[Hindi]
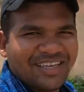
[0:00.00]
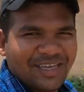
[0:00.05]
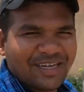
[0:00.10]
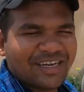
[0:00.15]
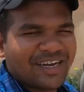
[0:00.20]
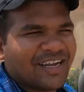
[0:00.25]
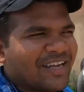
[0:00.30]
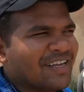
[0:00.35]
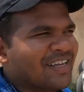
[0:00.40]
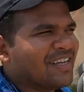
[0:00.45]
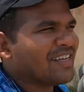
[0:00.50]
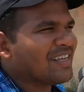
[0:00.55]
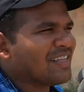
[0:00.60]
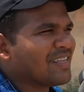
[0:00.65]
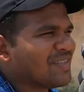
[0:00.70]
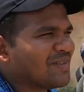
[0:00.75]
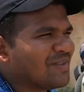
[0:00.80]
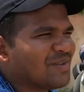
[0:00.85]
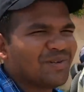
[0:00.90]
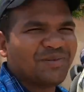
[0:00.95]
ये रहा
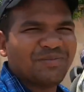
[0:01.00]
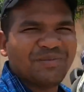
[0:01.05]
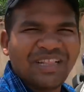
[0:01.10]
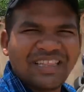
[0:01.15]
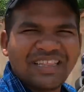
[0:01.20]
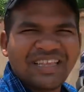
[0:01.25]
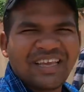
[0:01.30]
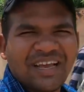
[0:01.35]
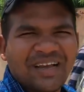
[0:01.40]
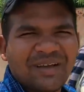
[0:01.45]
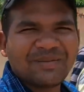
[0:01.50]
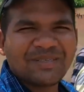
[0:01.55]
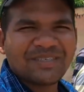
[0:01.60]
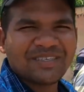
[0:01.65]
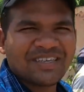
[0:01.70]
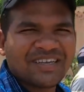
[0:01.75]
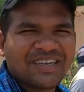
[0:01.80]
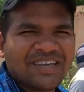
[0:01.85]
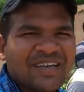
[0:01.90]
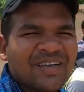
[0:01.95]
तो मिलते हैं
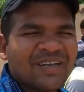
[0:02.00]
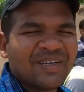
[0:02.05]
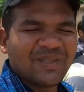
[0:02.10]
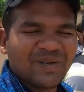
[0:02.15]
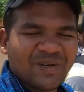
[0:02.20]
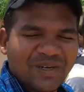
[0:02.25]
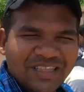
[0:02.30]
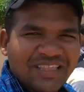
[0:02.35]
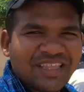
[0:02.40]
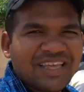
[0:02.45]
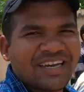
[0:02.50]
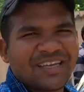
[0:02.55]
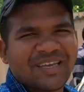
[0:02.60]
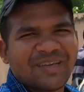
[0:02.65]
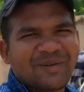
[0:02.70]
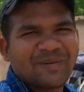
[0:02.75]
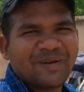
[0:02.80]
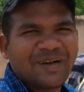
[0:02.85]
आपसे थोड़ी देर के